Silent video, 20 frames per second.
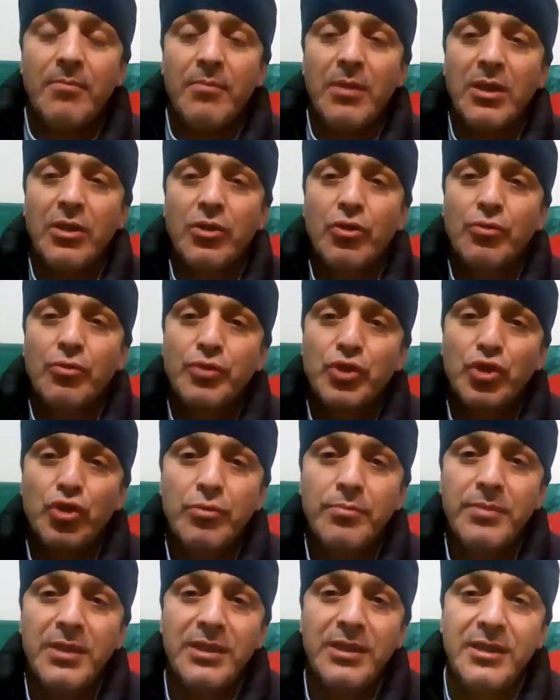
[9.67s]
السلام عليكم
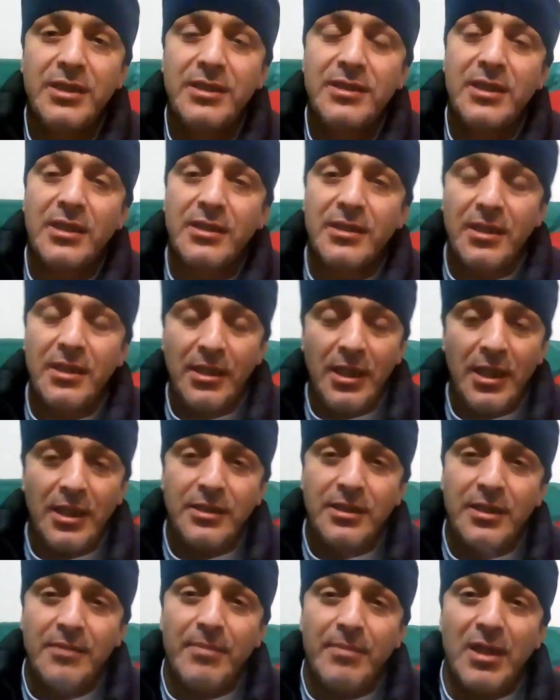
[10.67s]
شوبير ديزات
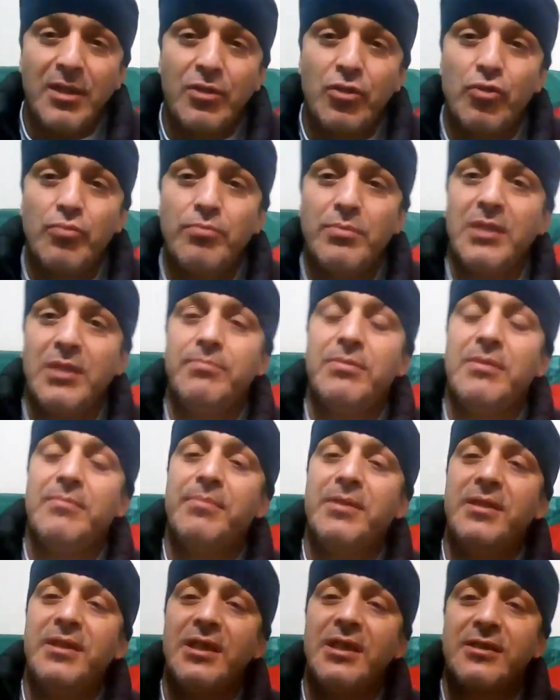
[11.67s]
كالعادة معكم مرحبا
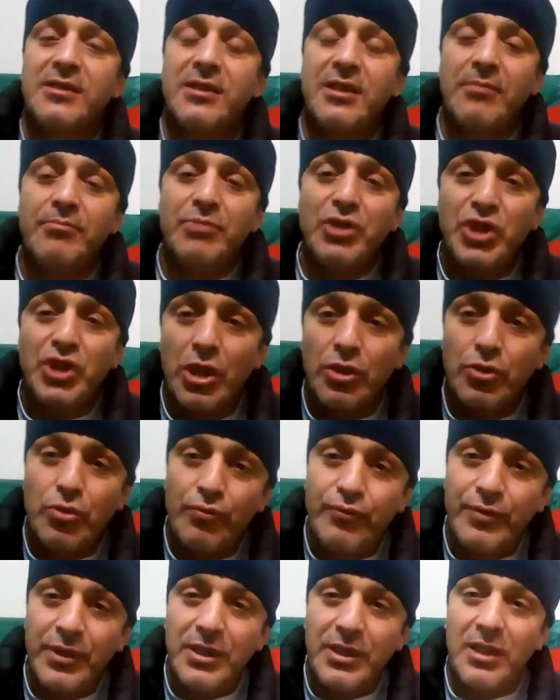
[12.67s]
بالناس لم
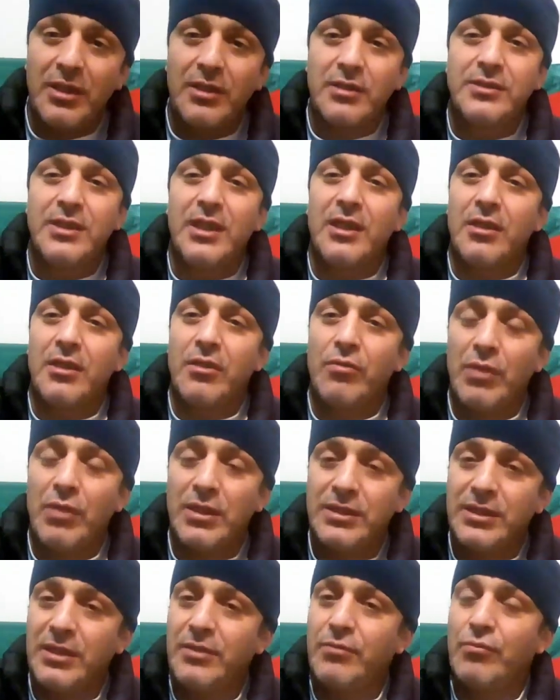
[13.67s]
يشاهدوا فينا داخل
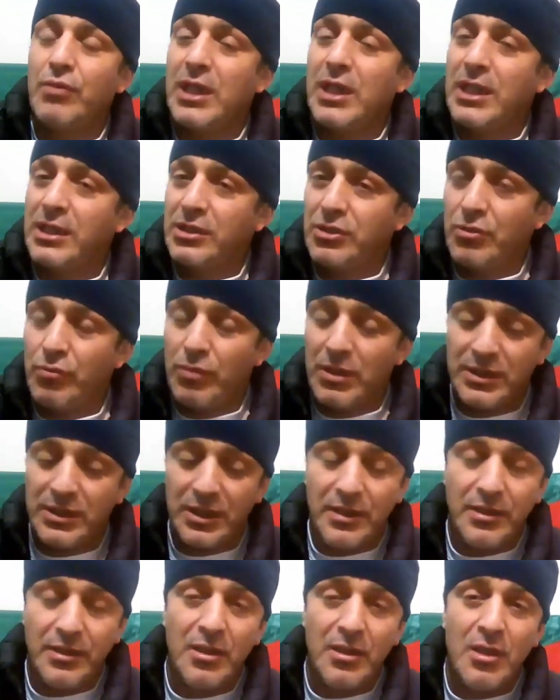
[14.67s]
الوطن وخارج
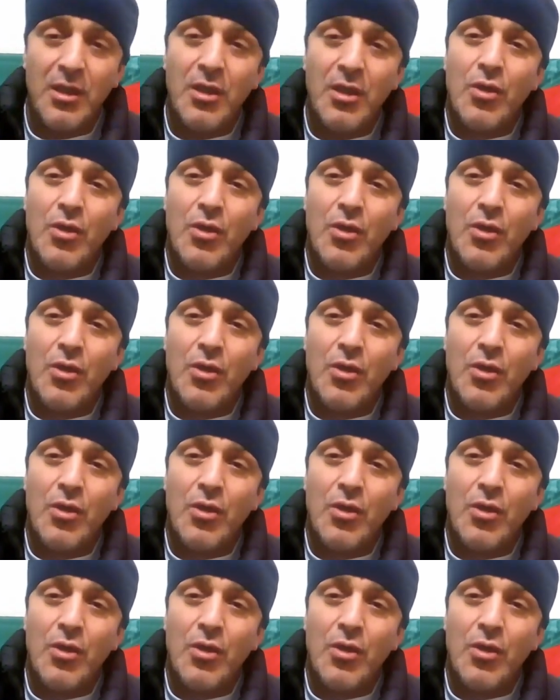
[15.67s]
الوطن